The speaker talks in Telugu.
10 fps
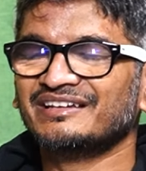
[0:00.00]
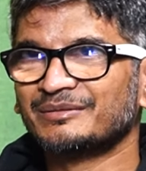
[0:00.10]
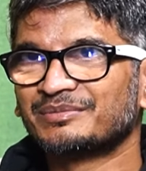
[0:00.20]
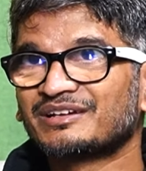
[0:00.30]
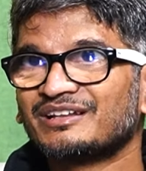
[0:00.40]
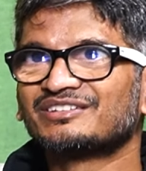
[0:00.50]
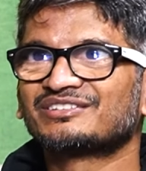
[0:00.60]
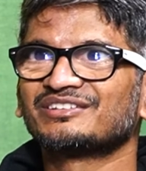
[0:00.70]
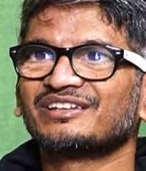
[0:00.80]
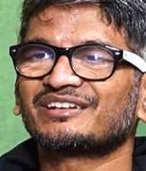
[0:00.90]
ఇప్పుడు
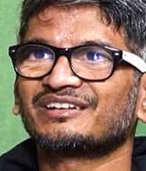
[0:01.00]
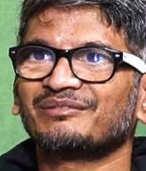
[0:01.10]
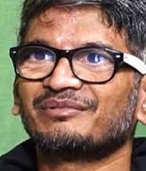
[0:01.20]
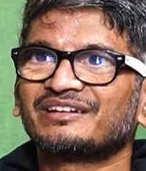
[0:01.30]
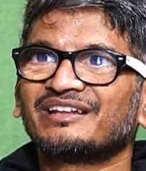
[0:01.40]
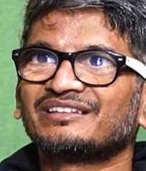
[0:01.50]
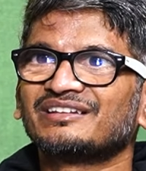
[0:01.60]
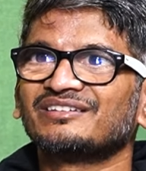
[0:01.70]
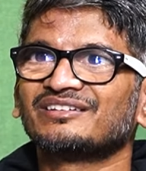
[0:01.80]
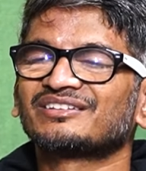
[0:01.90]
కలుస్తున్నారు కాబట్టి
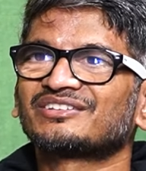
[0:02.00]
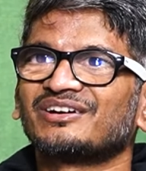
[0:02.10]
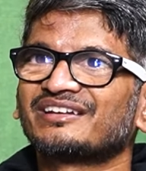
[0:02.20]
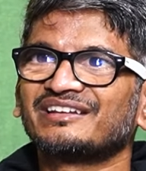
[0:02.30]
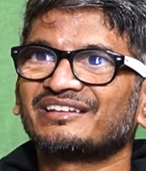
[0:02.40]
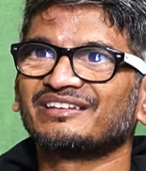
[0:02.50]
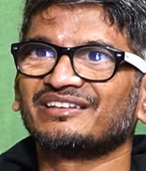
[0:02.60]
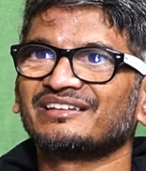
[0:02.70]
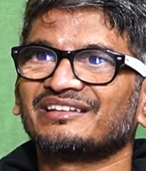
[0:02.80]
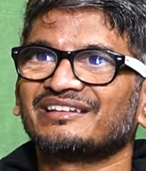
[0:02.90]
అందులో సారీకి
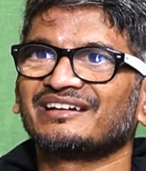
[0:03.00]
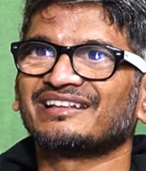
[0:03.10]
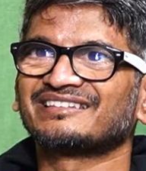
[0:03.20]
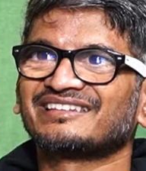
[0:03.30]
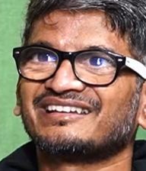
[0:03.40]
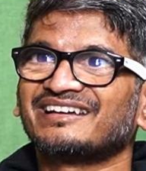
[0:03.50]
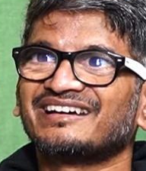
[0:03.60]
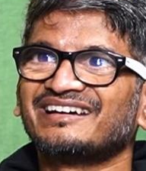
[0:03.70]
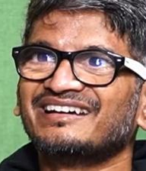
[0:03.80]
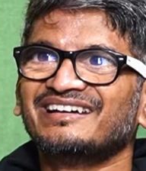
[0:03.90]
అంత
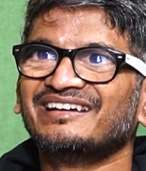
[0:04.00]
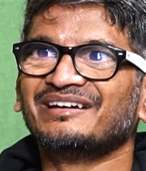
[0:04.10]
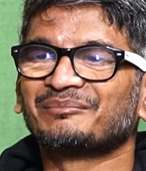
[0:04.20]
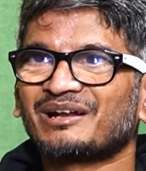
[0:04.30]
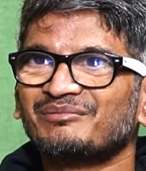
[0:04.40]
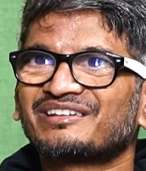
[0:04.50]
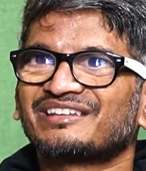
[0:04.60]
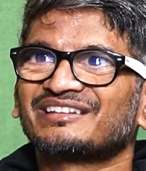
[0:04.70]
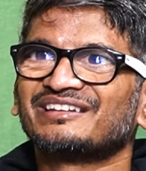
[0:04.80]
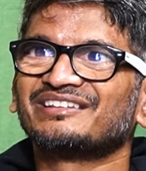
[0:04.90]

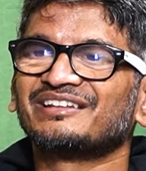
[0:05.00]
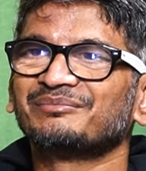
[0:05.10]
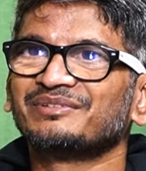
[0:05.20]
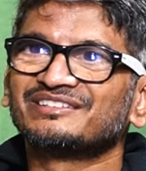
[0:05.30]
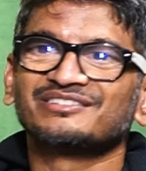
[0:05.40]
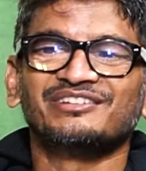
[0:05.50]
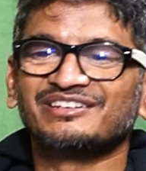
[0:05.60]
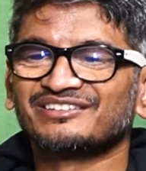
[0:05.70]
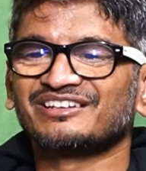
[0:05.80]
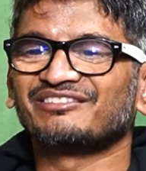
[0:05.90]
ప్రాముఖ్యత లేదనిపించి
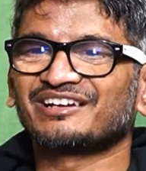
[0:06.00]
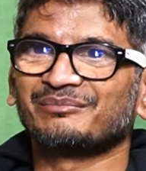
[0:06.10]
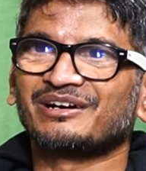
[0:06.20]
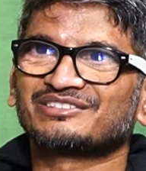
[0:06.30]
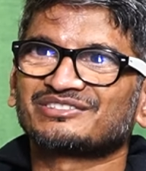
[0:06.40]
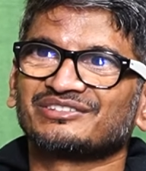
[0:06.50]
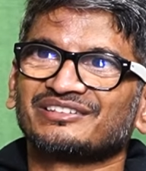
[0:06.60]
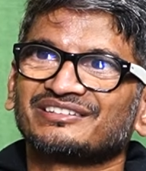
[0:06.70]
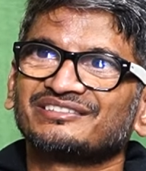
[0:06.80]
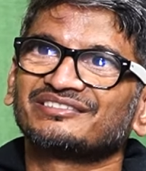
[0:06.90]
వింటున్నావాగా
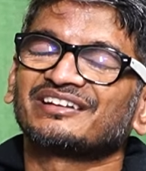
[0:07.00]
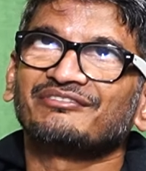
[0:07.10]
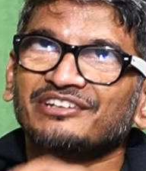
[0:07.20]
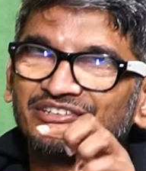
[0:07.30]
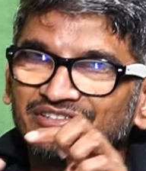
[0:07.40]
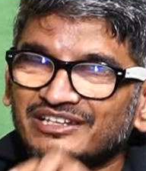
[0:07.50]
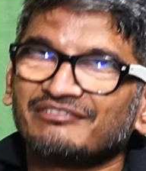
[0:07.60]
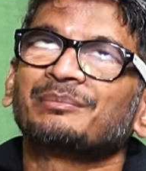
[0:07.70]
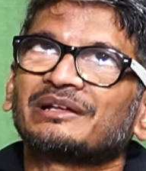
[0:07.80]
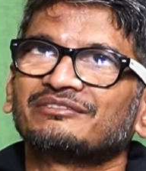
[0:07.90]
మార్చుకున్నాను ఇంకా
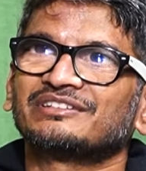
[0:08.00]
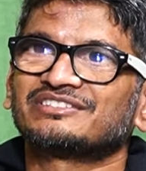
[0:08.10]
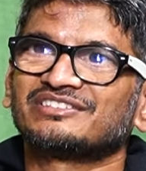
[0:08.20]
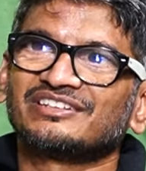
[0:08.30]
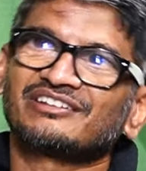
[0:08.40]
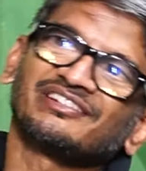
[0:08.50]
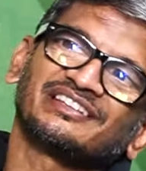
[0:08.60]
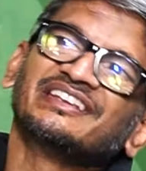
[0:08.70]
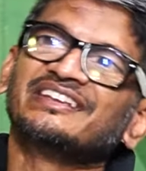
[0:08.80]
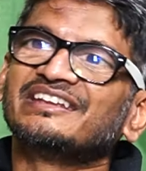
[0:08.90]
వింటున్నావా పదం వచ్చిన
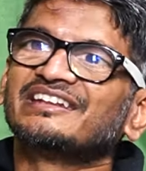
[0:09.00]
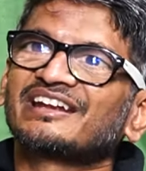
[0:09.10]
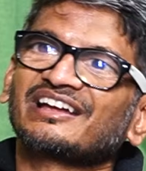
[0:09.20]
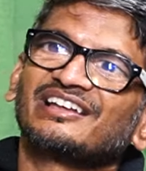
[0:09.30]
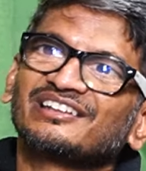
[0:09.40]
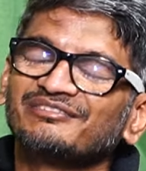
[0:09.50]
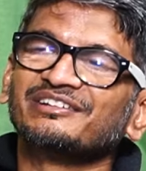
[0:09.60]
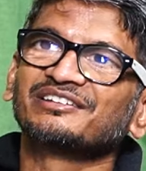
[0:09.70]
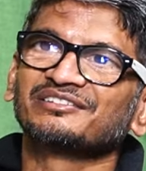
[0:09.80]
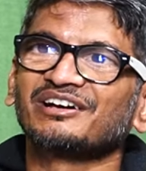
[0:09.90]
తర్వాత ఎన్ని రకాలుగా
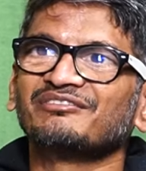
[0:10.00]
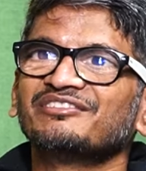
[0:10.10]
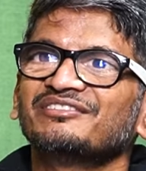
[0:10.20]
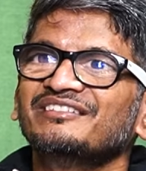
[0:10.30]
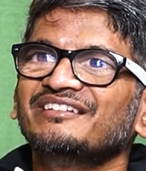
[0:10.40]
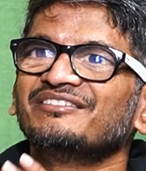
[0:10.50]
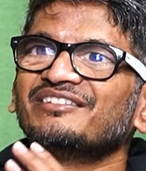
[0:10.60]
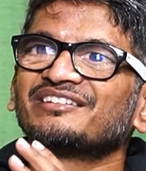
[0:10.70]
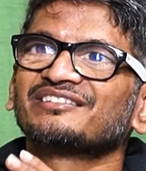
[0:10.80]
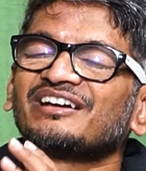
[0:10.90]
వింటున్నావు
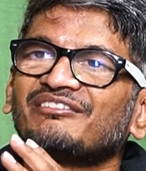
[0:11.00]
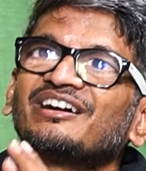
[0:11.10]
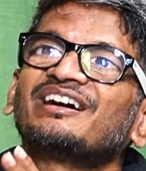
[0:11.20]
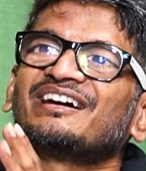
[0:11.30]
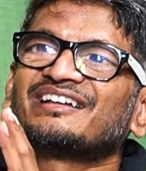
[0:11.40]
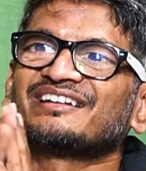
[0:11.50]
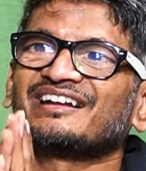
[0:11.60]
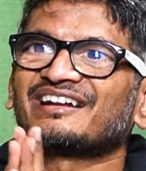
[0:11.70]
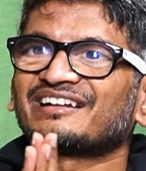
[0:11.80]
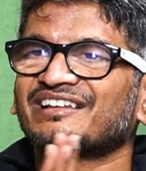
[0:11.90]
వింటున్నావా అని
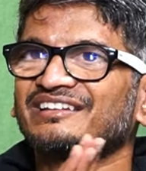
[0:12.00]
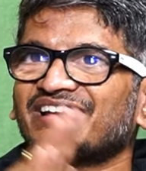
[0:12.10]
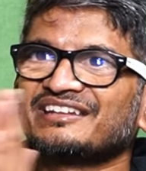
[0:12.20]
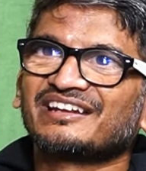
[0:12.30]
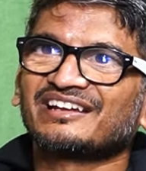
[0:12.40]
అడగడానికి అన్ని